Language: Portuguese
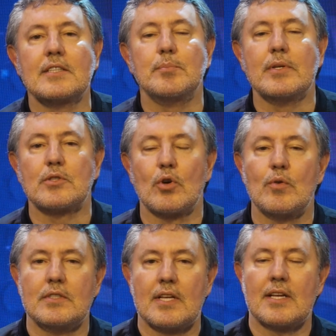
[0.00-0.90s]
de que
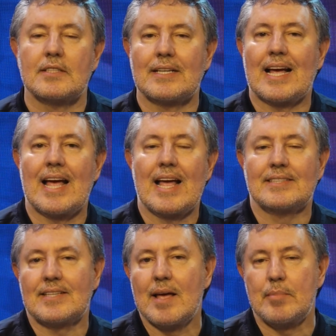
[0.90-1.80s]
pessoas elas
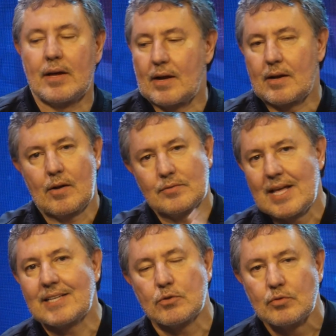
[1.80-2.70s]
recebem,
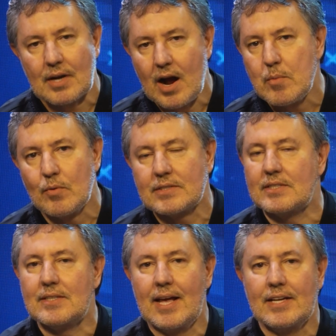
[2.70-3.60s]
acontece um trauma, um
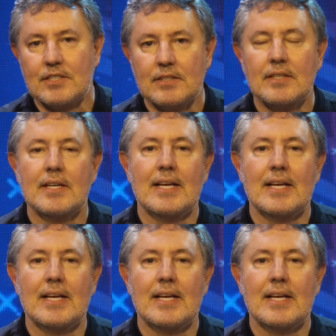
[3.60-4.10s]
acidente,